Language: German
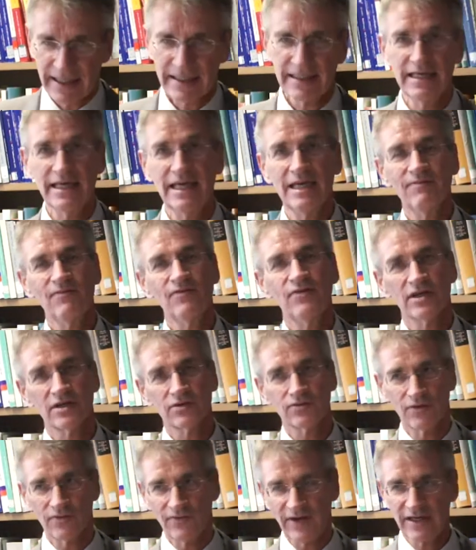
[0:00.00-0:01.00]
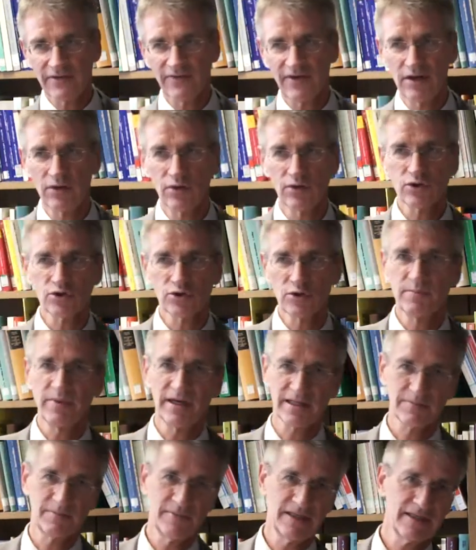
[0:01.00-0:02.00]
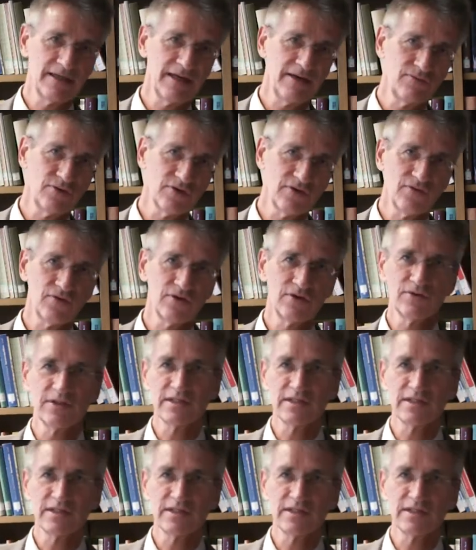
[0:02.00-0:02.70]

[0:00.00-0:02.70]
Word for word: Die Nebenwirkungen, Wegfall Hochschulpaktmittel wurden von